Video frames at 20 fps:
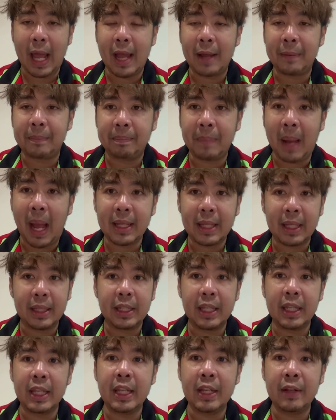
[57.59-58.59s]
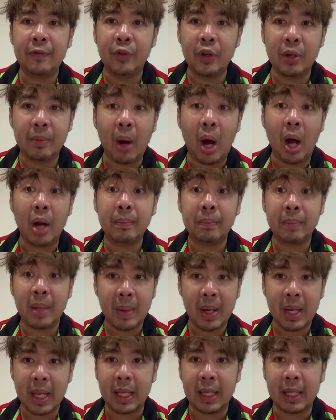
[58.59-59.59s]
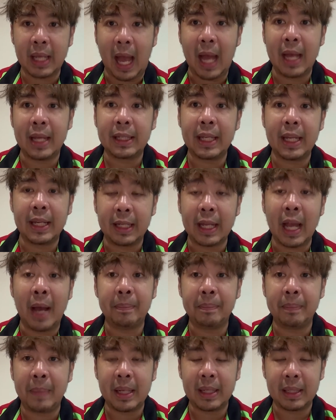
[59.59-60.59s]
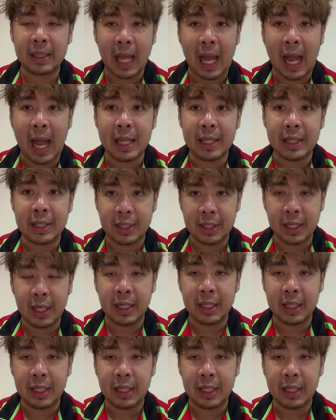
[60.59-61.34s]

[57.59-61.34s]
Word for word: กไปกันที่ฟุตบอลพรีเมียร์ลีกอังกฤษนะครับ เป็นการเจอ